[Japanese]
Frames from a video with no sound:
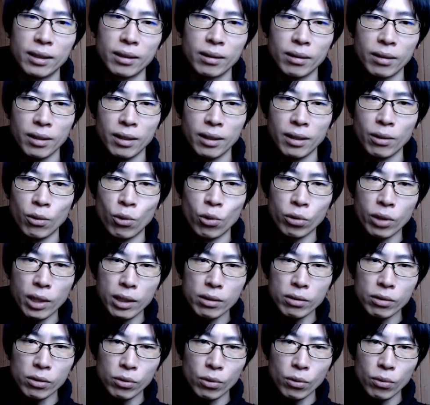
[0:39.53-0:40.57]
えー、保
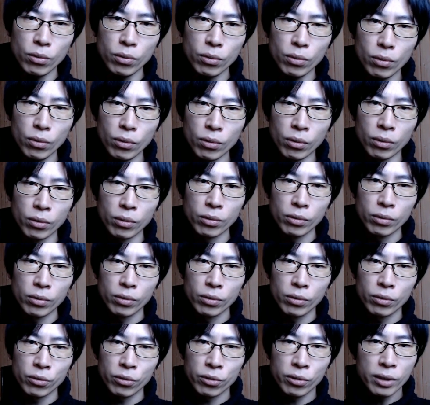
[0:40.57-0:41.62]
険証の
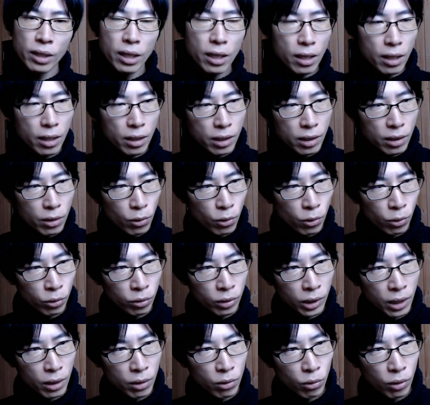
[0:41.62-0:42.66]
不正利用っ
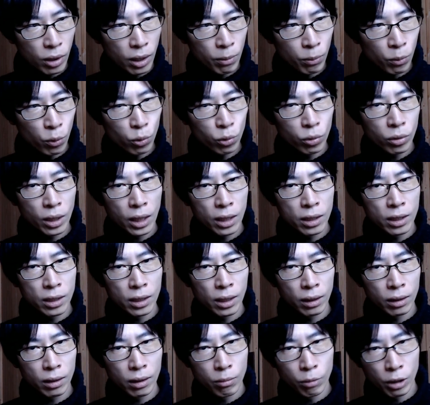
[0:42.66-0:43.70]
ていうのが問題に
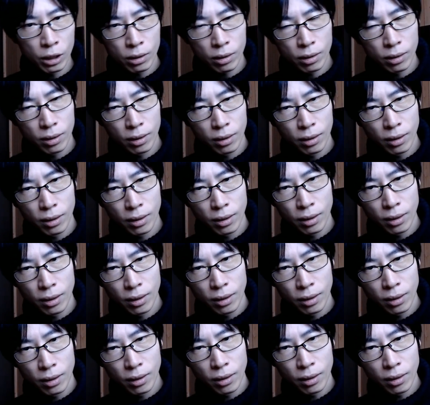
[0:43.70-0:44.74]
なってます。
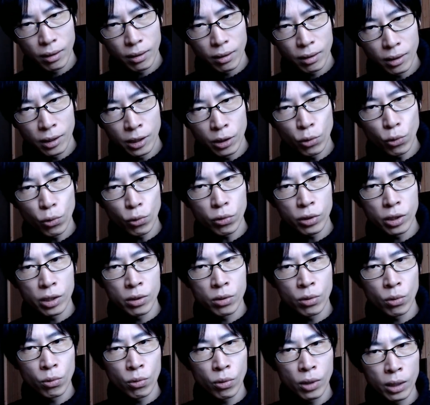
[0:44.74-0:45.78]
医療費
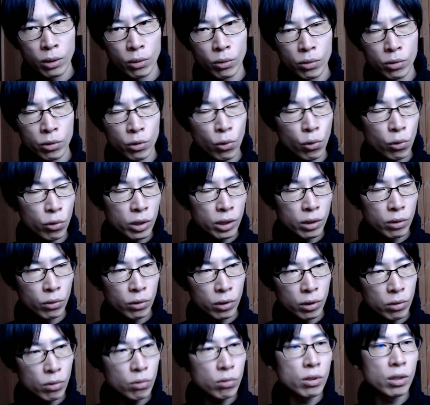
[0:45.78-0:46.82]
増加の要因の
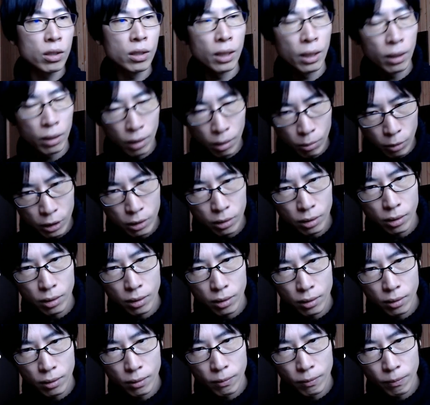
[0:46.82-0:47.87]
一つになってます。
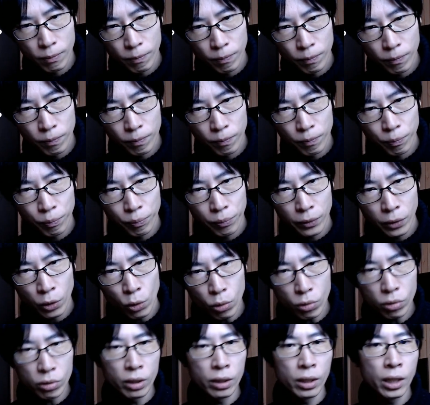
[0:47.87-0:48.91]

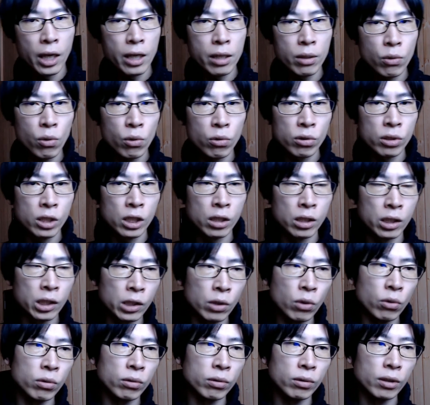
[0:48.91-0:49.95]
特に外国人に
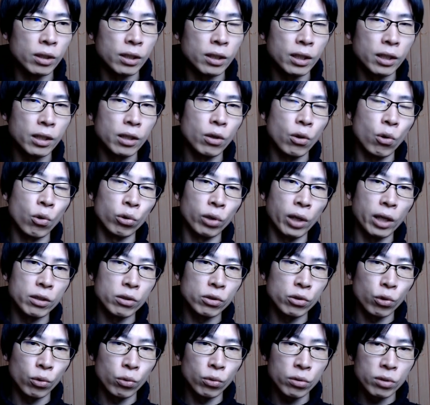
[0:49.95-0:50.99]
よる保険
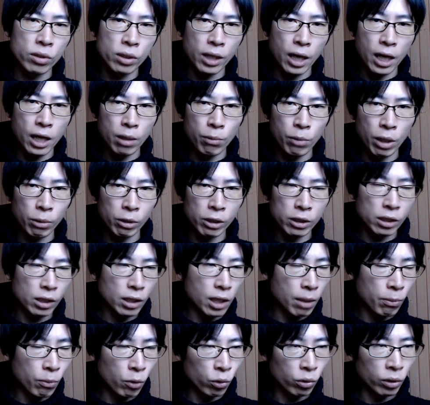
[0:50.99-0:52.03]
証の使い回し
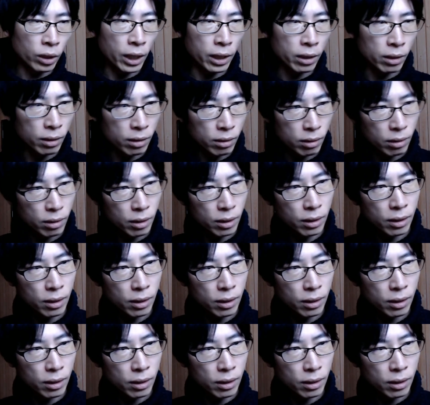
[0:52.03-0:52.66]
が問題です。